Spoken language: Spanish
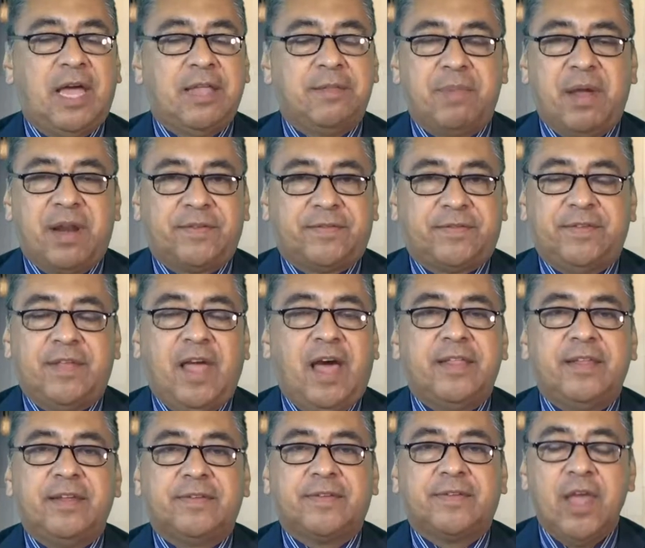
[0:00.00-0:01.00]

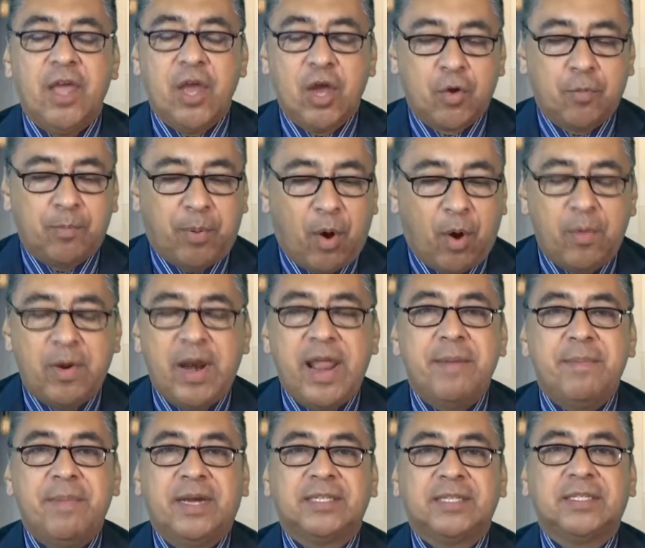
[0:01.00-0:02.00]
adversidades,
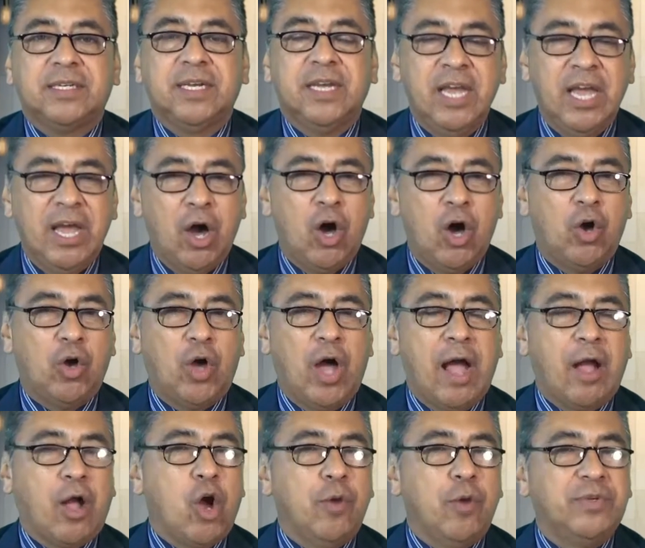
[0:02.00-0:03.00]
problemas.
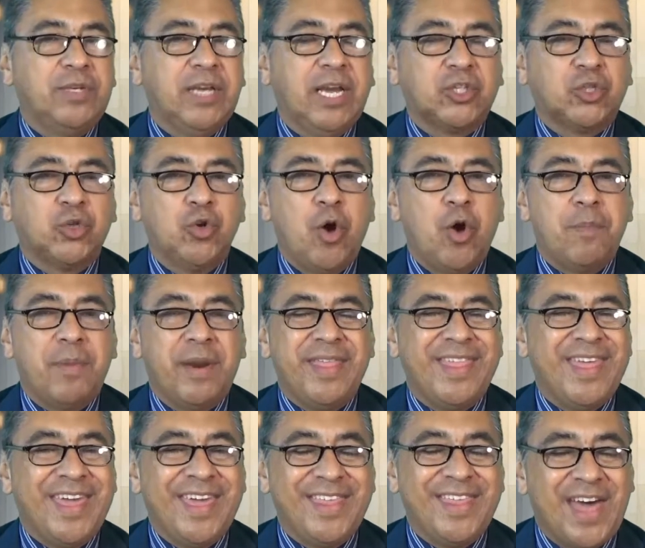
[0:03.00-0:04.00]
Jacob ya es un hombre
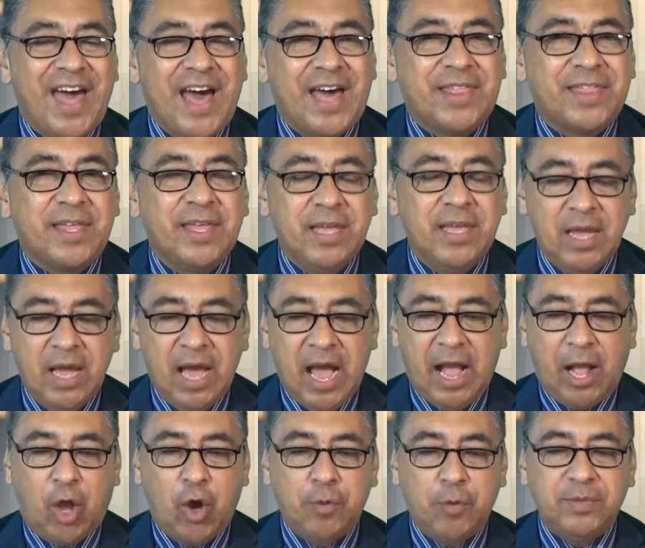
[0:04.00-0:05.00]
de edad,
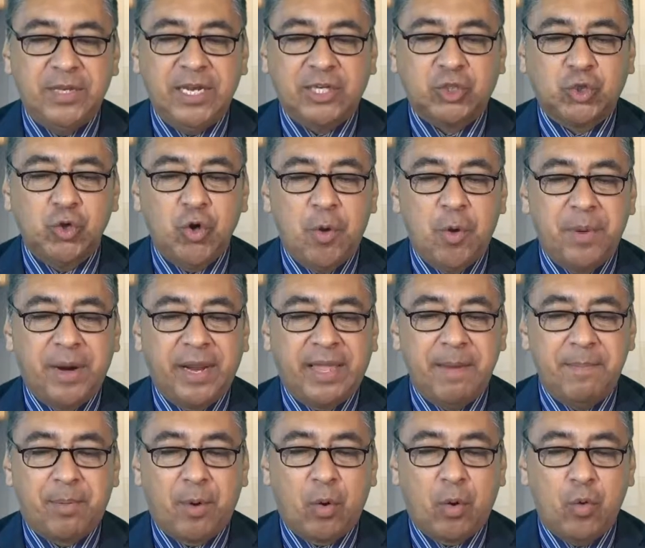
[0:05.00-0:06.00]
Jacob ya es un hombre
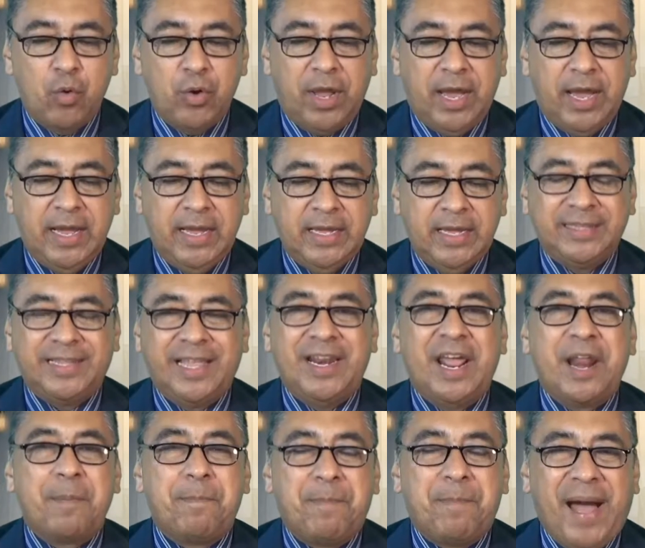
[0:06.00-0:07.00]
que procura
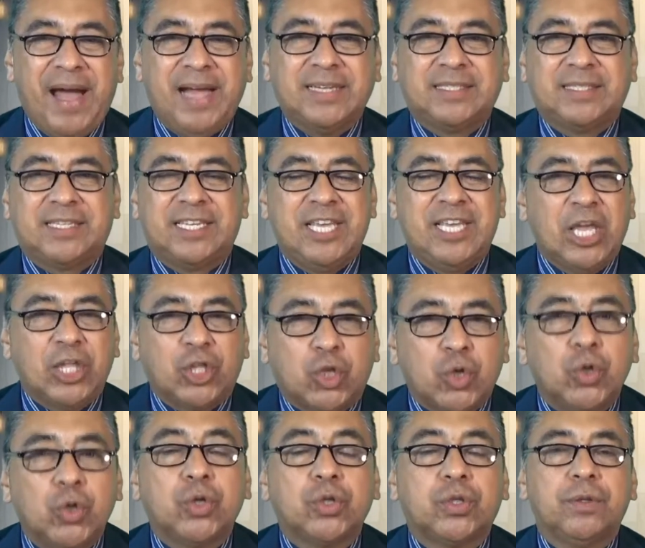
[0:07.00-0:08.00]
tener paz,
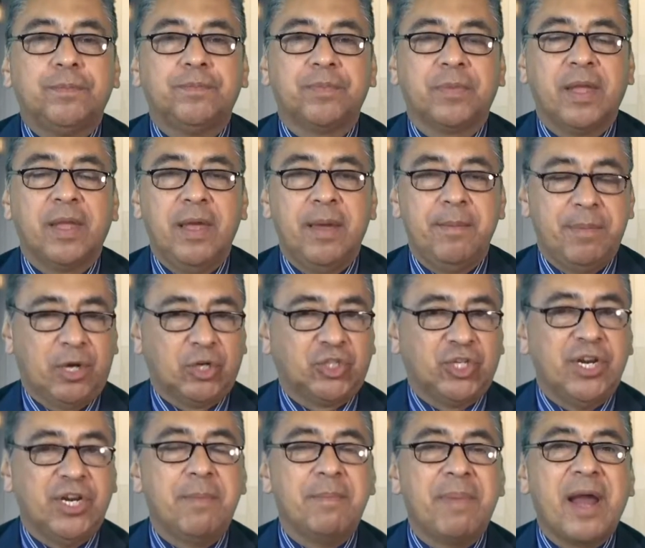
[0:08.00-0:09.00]
quietud, pero
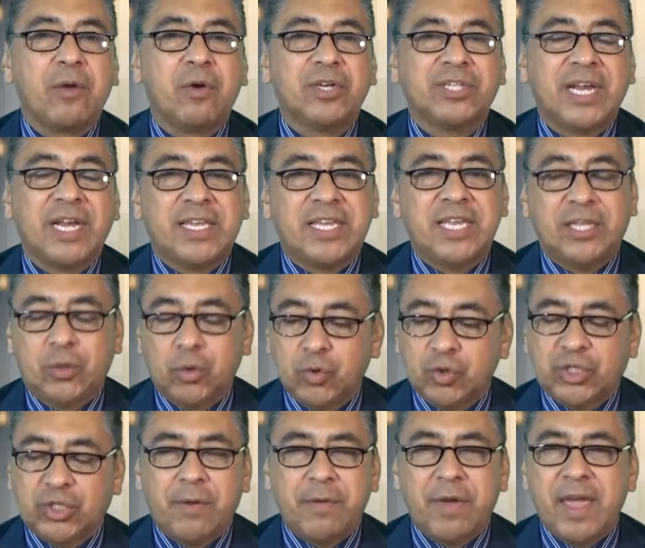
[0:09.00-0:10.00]
sin embargo esa
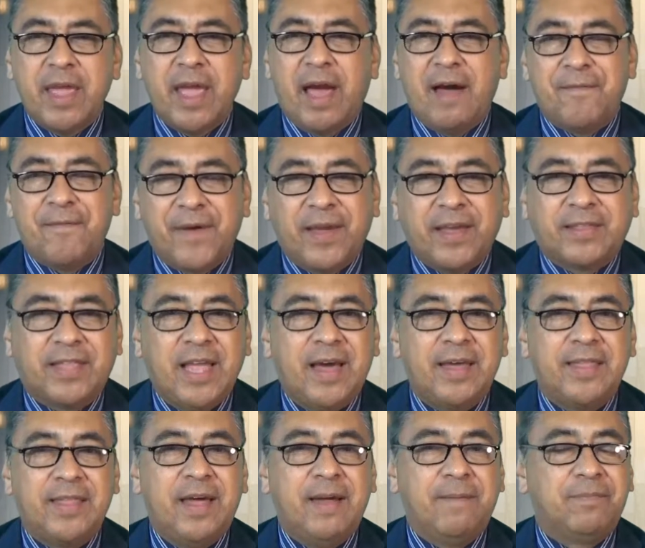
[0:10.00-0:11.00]
quietud se ve
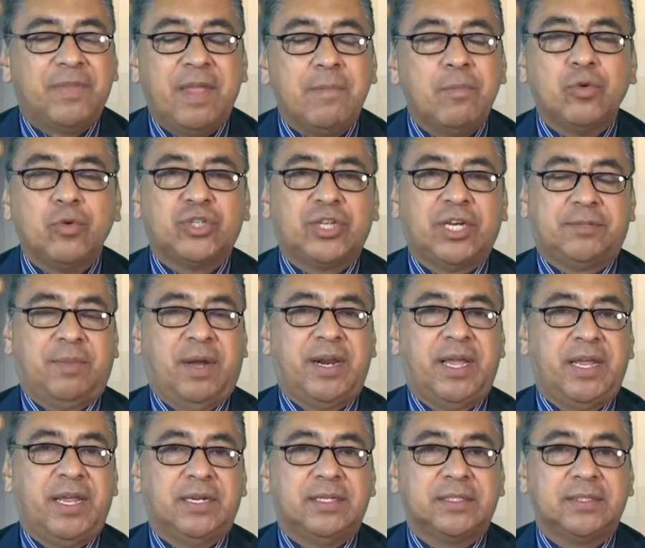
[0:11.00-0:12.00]
afectada de muchas
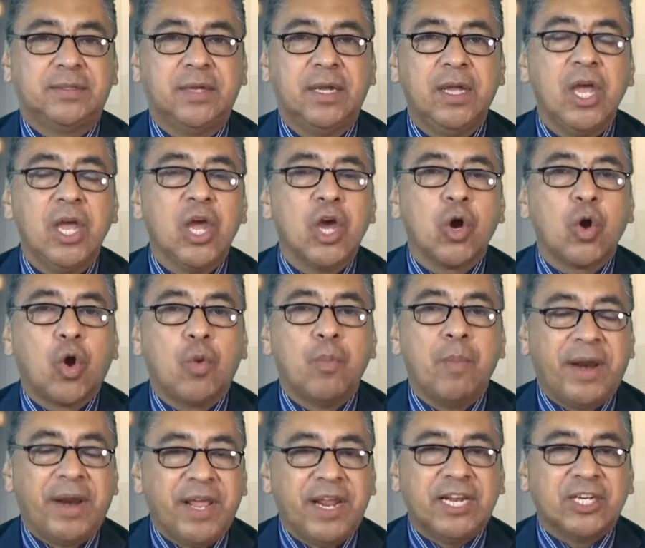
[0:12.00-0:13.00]
maneras.
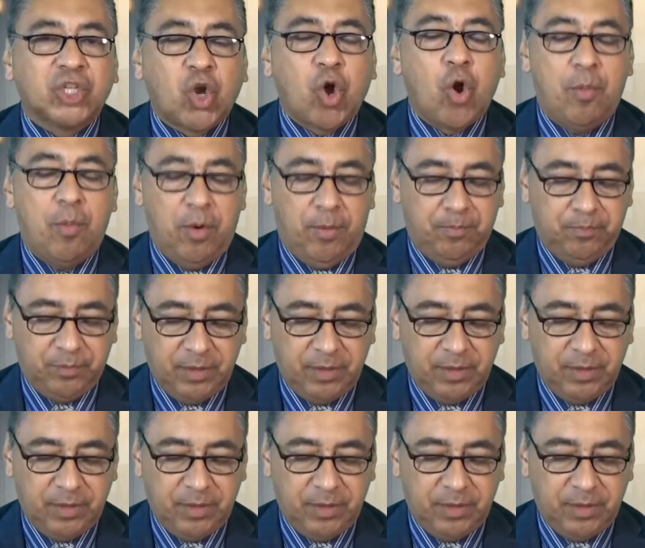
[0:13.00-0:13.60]
Maneras como